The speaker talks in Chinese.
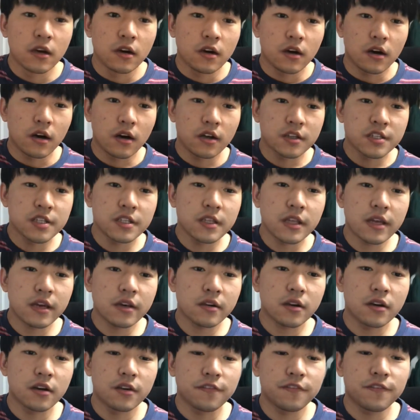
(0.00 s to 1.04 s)
呃，今
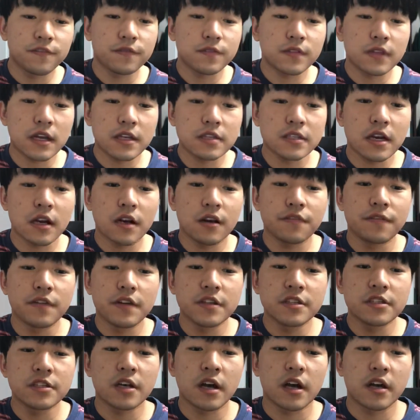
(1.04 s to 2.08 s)
天和大家
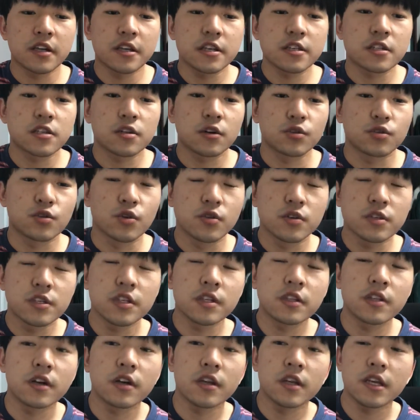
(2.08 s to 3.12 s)
分享一首《重
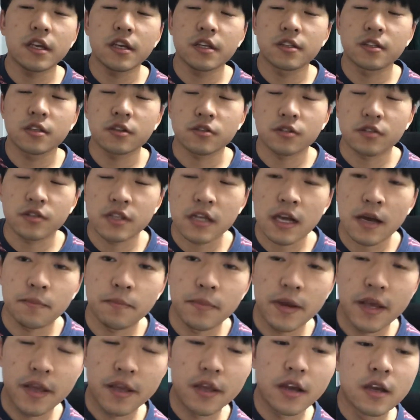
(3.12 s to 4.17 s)
新得力》这首赞
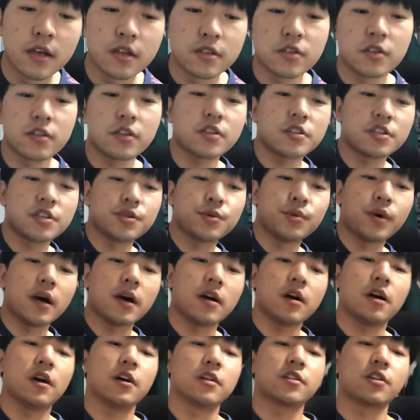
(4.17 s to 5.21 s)
美，真的希望
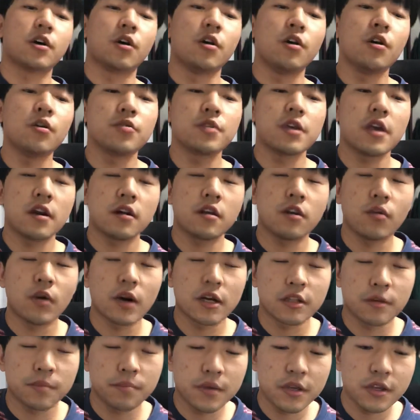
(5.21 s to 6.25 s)
啊，等候耶和
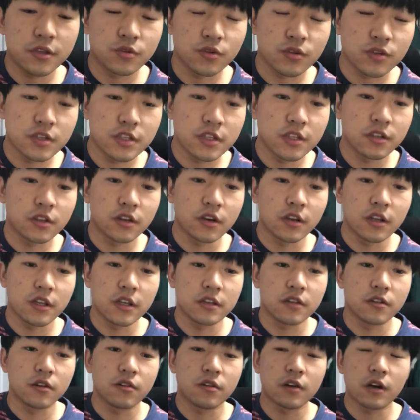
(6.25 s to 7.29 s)
华的必重新得
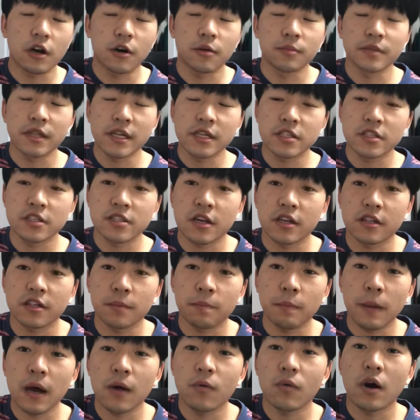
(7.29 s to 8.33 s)
力，能够让我们带着这样的
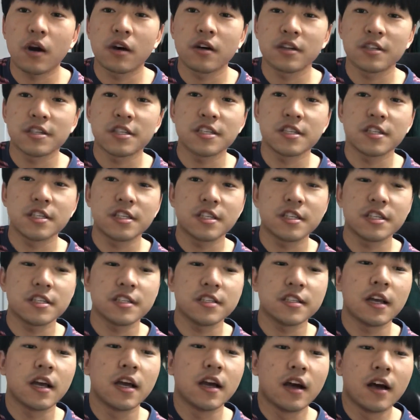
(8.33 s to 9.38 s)
盼望和信
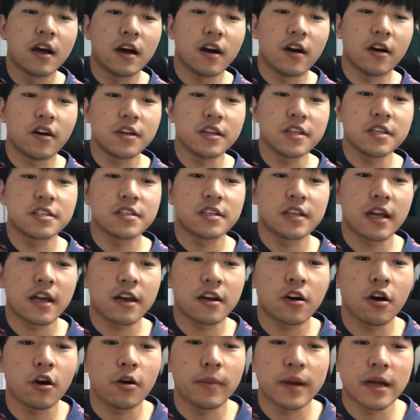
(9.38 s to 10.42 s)
心啊，一起来
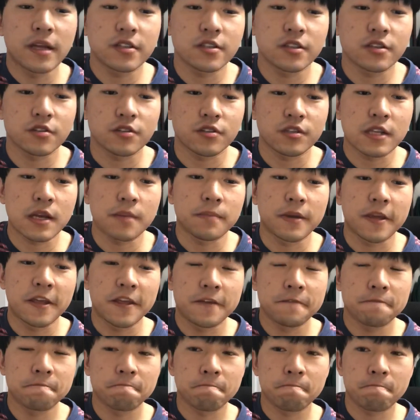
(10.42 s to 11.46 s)
告白这首赞
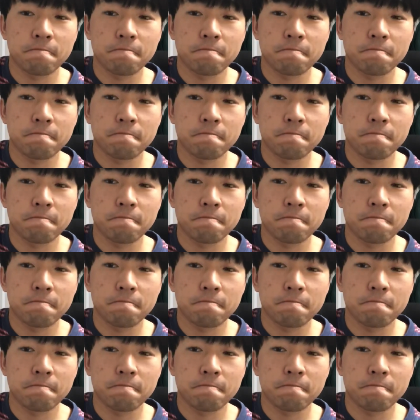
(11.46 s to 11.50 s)
美。